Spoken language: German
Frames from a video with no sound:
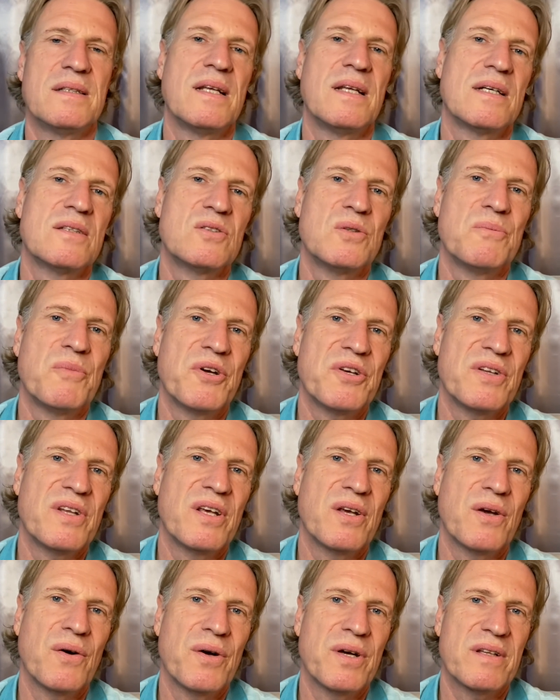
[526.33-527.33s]
Dazu möchte
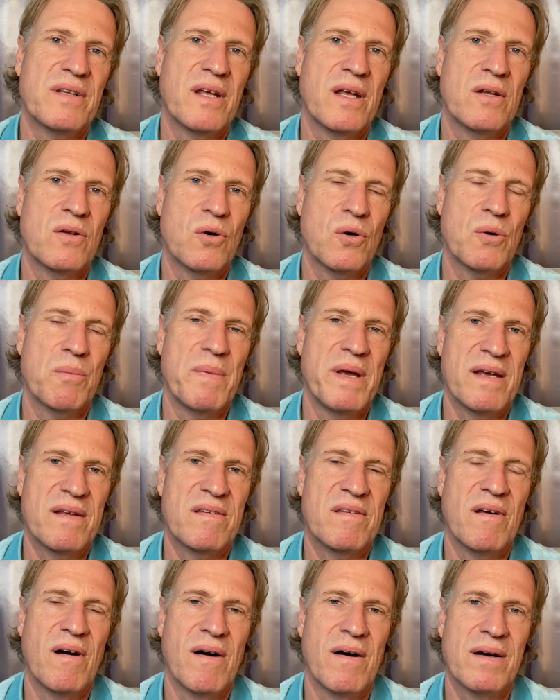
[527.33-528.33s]
ich euch dann noch mehr
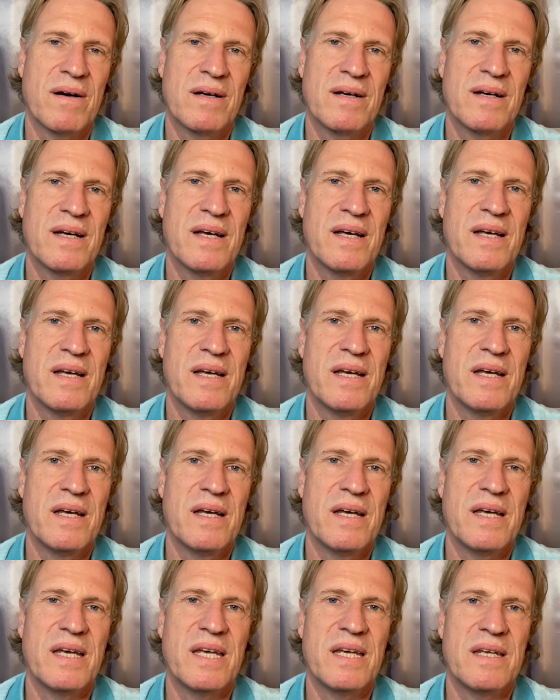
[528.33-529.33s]
sagen
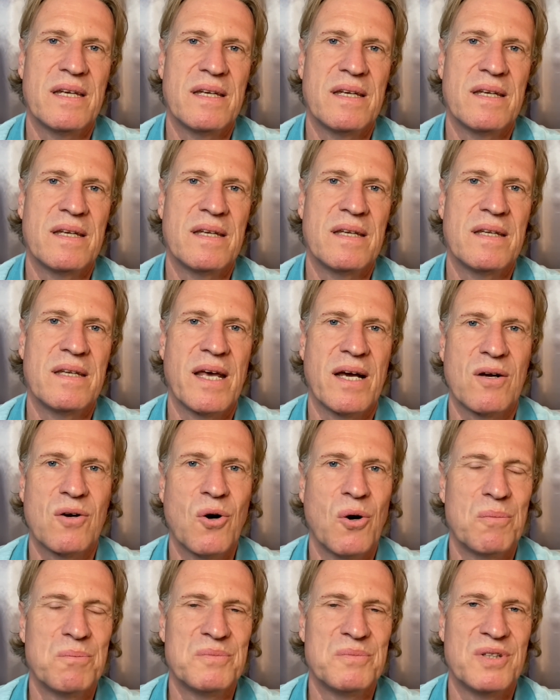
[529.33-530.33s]
in der
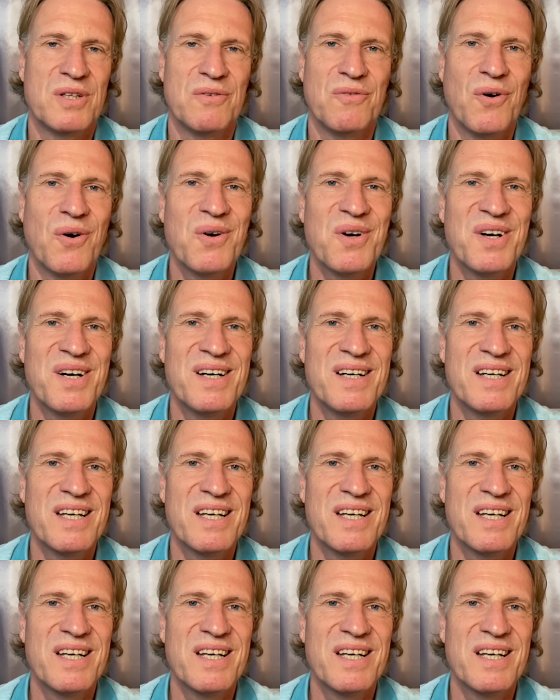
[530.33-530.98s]
kommenden Woche.